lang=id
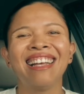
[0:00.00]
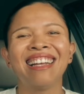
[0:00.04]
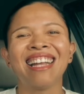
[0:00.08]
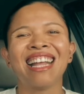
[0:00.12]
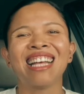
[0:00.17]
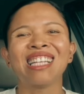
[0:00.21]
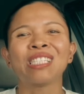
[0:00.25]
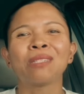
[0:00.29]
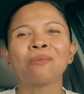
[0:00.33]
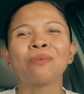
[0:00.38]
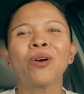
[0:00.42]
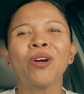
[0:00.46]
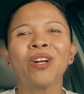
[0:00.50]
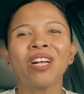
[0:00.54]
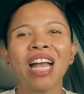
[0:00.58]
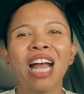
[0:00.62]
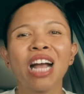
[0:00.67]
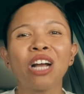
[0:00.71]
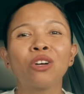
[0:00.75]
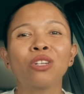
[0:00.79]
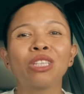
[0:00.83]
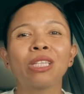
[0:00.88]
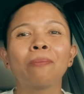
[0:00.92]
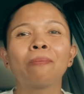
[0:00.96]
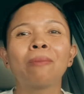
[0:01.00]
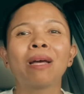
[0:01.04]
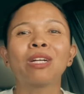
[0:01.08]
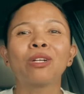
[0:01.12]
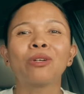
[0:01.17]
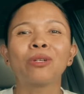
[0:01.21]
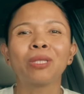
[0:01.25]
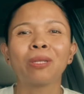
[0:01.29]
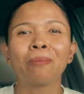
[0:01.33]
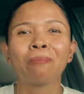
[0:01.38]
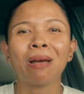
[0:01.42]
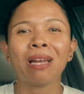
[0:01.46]
Nah, semoga
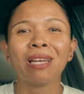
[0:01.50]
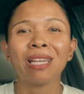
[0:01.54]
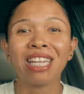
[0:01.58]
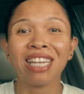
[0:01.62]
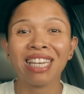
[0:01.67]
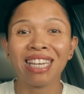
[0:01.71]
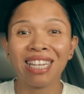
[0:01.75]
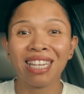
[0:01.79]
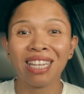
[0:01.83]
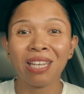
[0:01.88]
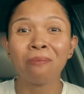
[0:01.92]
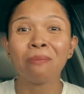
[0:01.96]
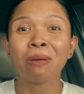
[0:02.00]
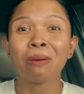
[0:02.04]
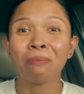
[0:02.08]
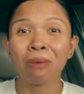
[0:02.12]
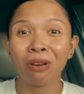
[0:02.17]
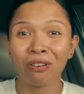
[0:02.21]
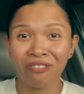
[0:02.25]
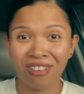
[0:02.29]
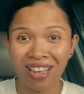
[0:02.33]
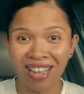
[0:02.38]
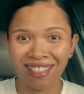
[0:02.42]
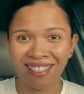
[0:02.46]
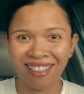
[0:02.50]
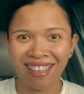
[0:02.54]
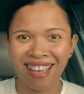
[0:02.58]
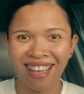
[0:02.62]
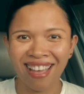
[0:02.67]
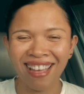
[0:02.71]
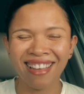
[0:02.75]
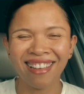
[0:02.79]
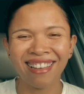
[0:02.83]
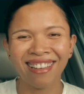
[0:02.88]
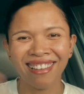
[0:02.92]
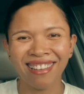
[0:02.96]
kutipan-kutipan ini bermanfaat
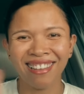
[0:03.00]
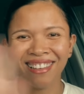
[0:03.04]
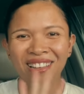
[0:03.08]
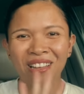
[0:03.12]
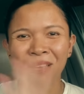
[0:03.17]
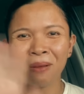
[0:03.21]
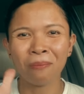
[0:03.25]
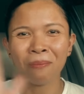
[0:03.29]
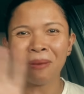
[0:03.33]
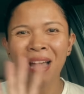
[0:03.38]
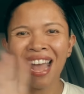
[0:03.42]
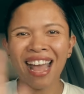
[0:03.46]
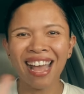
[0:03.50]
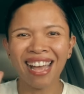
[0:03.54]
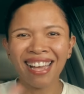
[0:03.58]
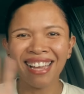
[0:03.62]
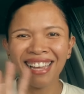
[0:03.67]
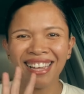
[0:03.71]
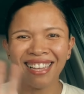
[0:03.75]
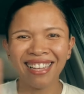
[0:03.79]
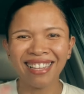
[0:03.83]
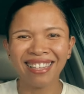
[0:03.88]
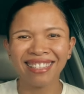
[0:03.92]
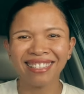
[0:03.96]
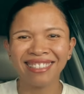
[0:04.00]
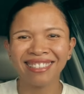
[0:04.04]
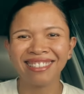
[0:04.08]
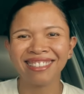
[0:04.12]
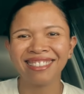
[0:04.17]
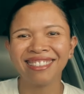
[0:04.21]
ya. Bye.